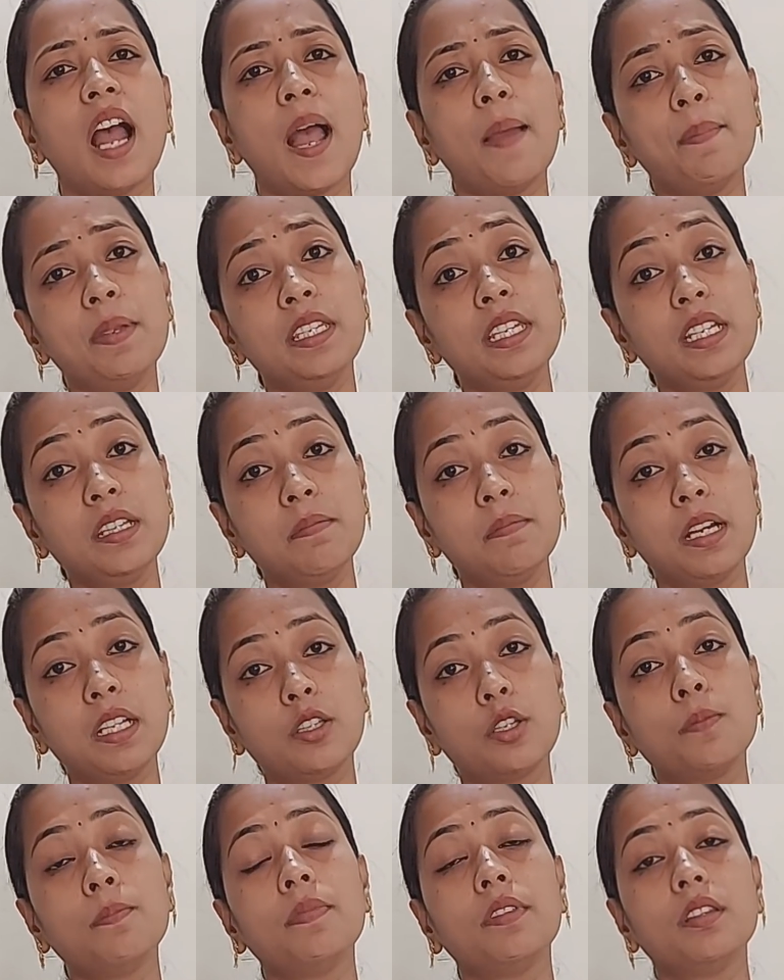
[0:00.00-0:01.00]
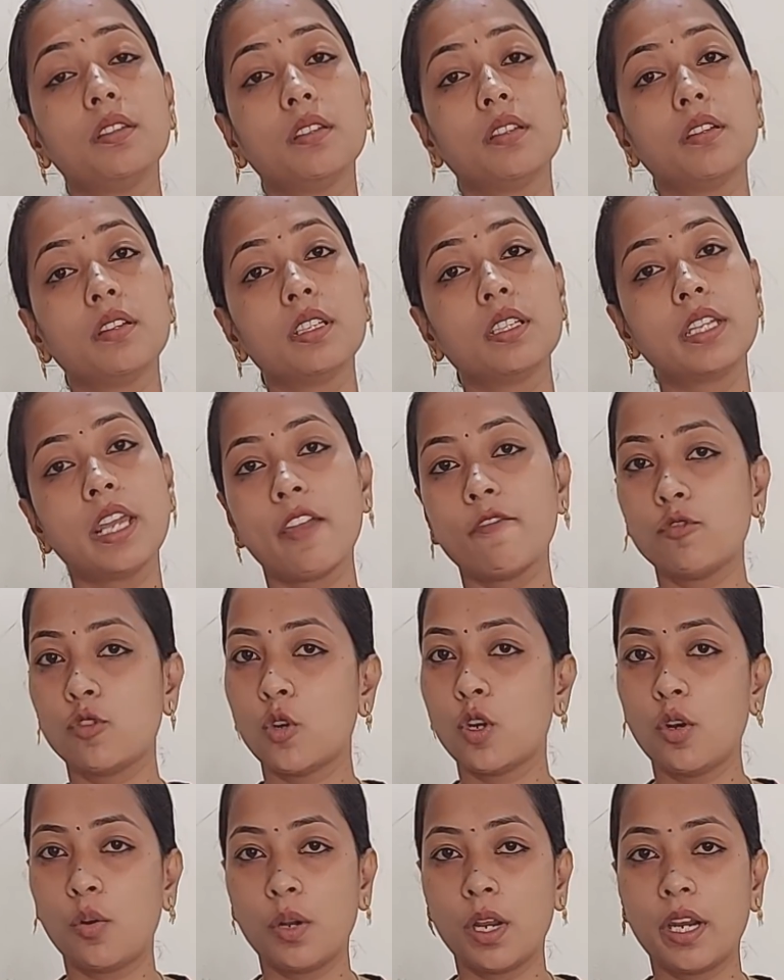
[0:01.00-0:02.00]
అభిజిత్ మాత్రం సేఫ్
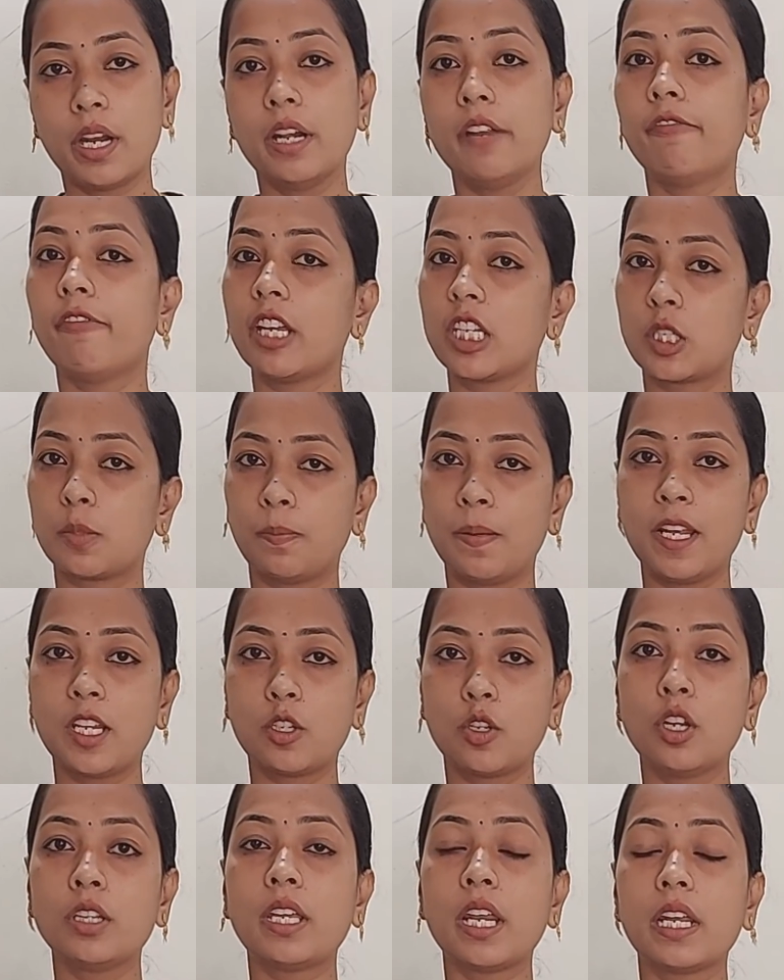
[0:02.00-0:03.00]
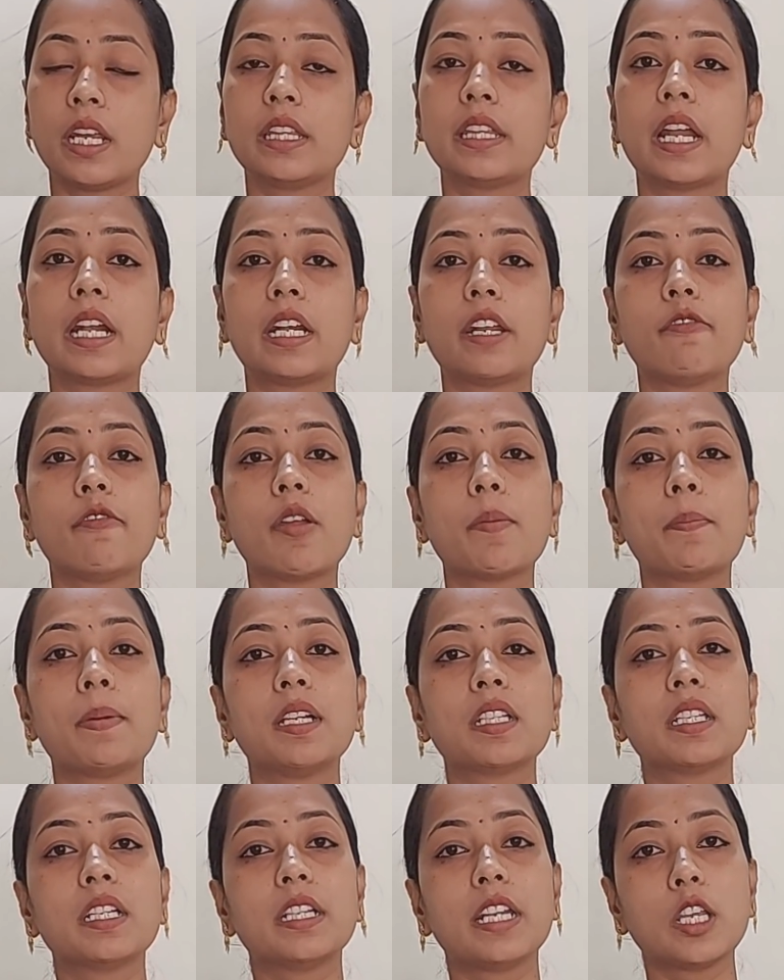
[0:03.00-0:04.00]
జోన్లో ఉన్నారండి ఫస్ట్ ప్లేస్లో తనకి థర్టీ ఫైవ్
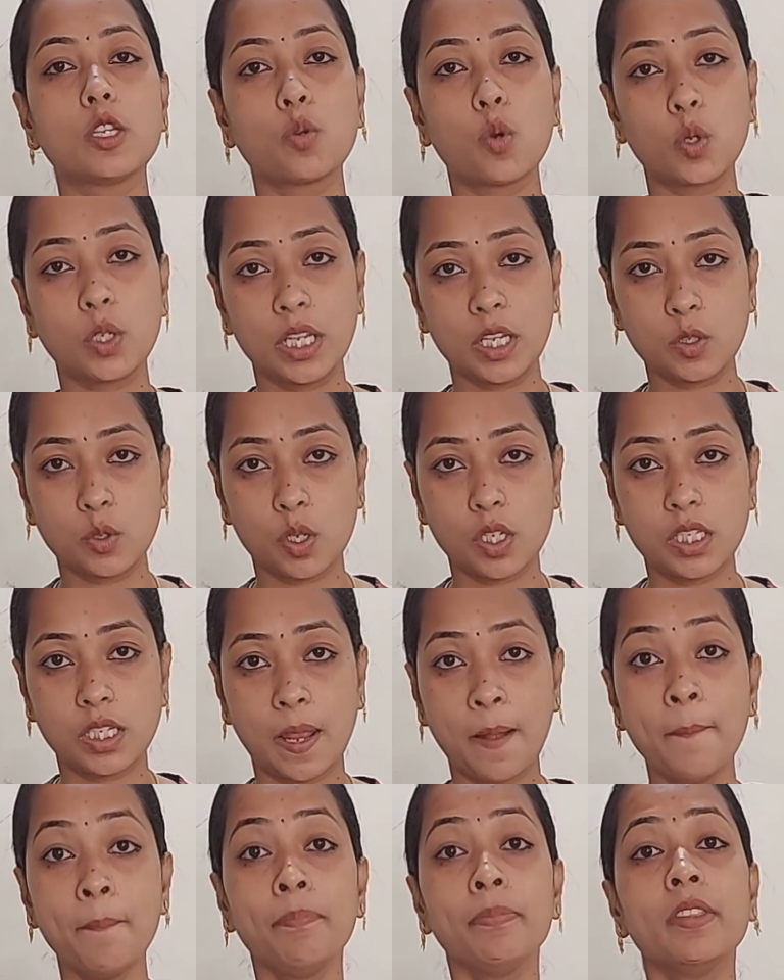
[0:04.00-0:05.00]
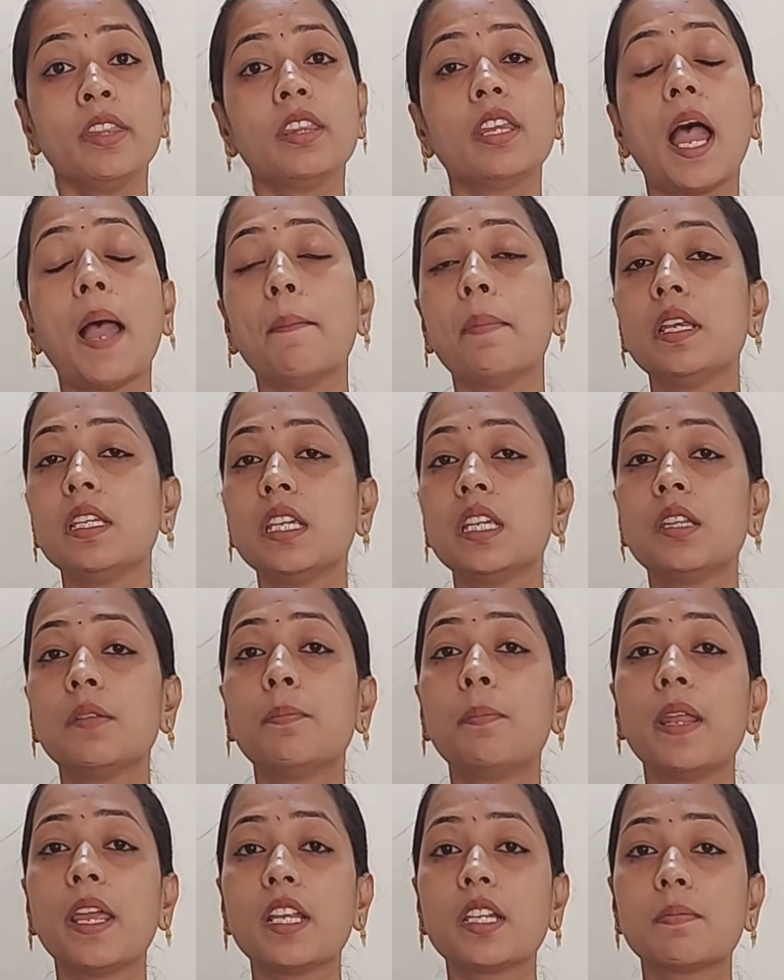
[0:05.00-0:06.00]
పర్సెంటేజ్ ఓటింగ్స్ వచ్చాయి
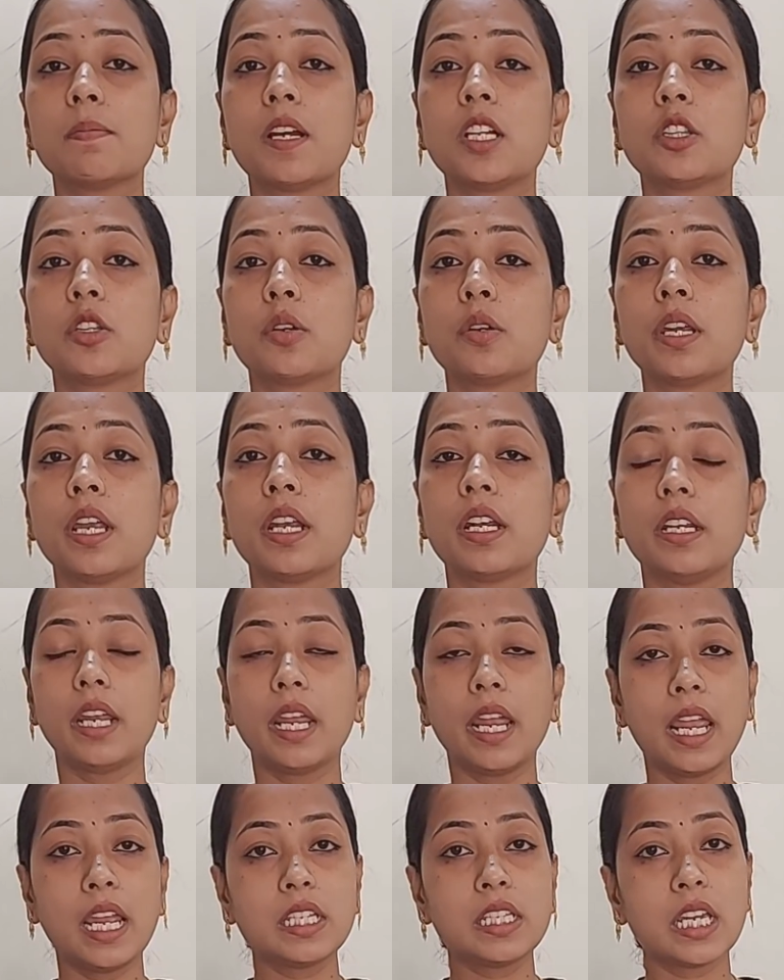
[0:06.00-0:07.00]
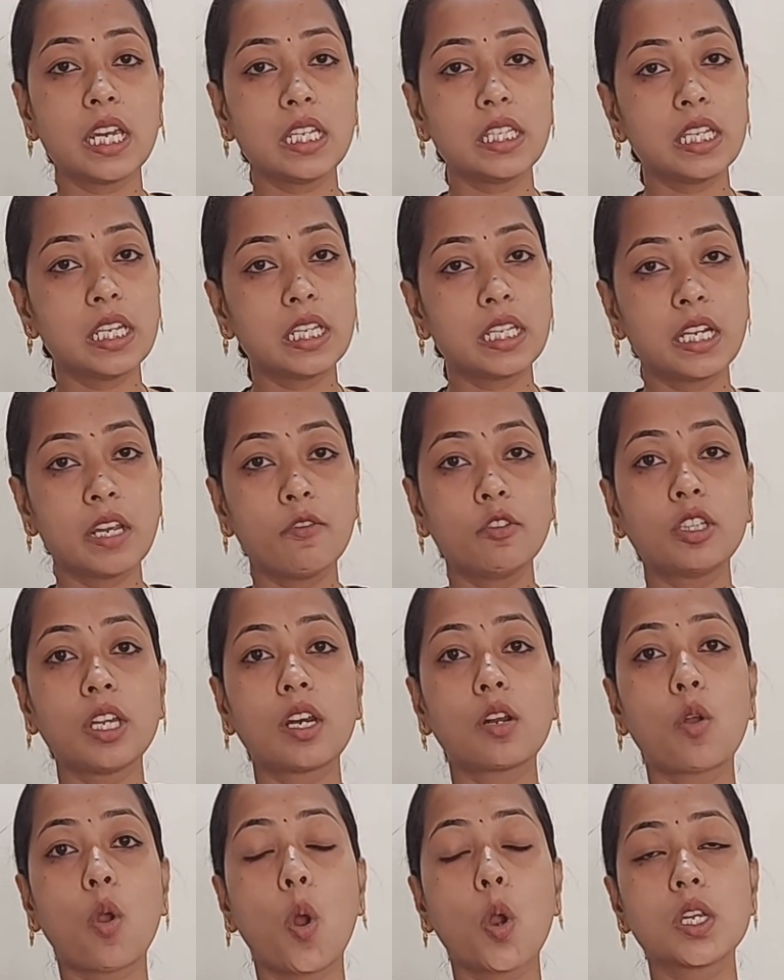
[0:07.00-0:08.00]
అభిజిత్ ప్లేస్ మాత్రం ఏ చేంజెస్ లేవు
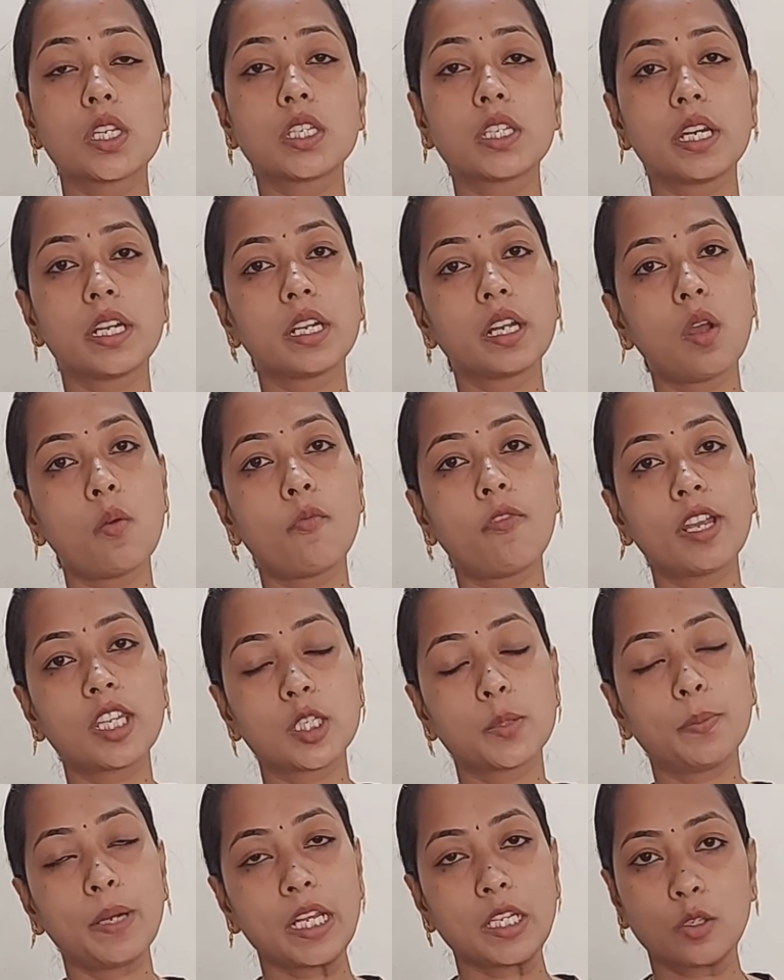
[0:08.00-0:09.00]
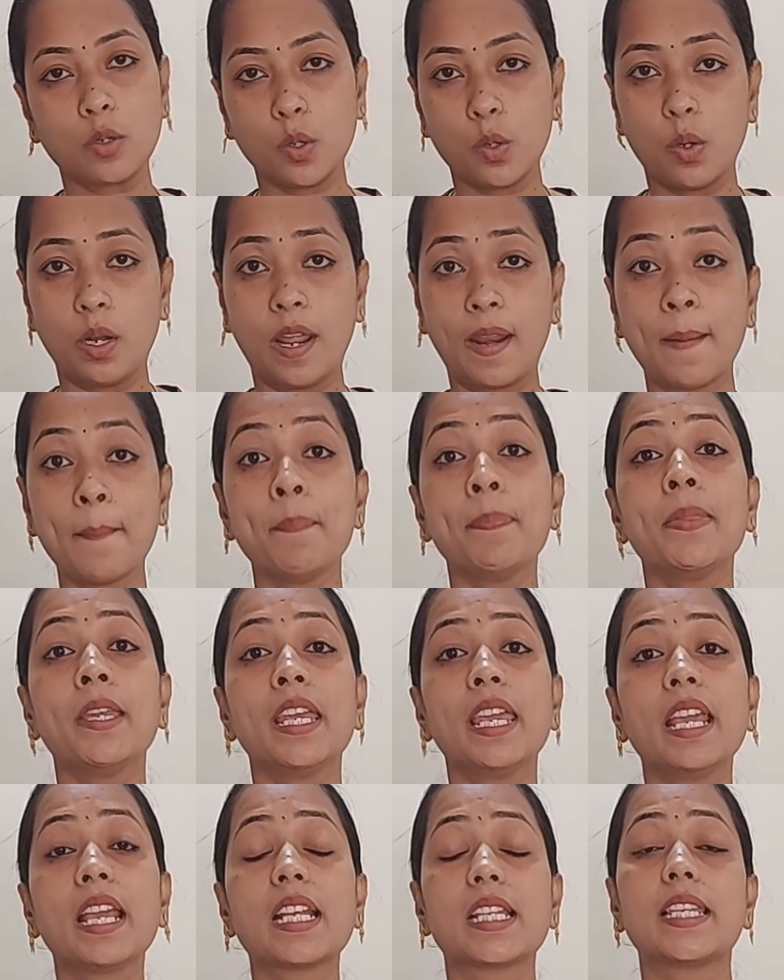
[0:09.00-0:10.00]
తను కాన్స్టెంట్గా ఫస్ట్ ప్లేస్లోనే ఉన్నారు
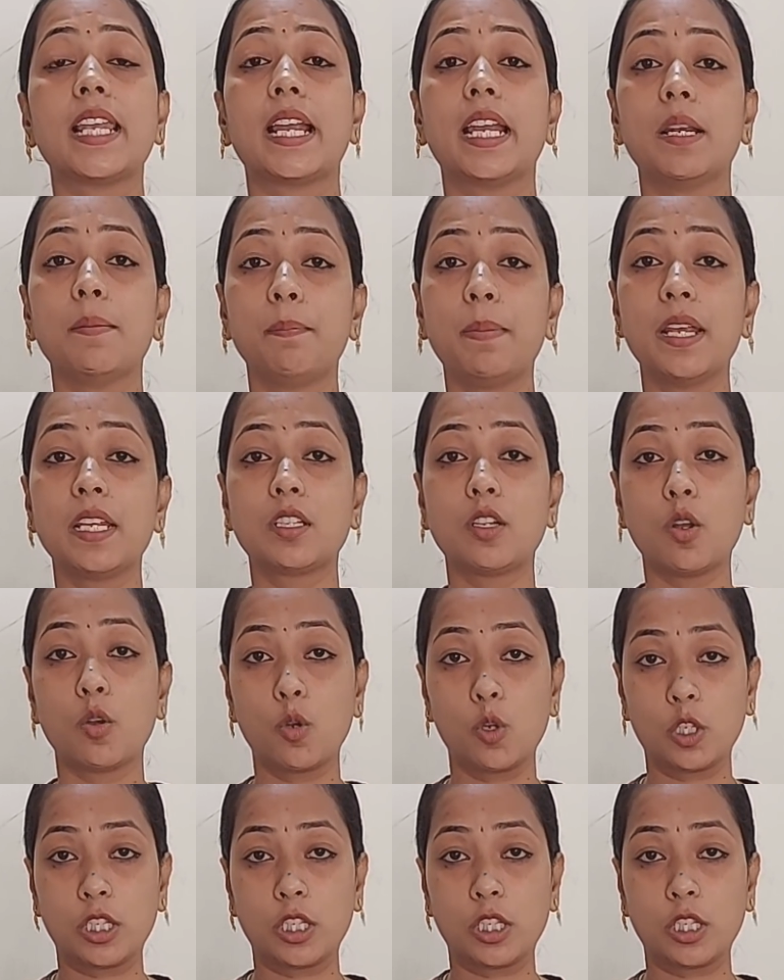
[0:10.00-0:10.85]
ఇక సెకండ్ ప్లేస్లోకి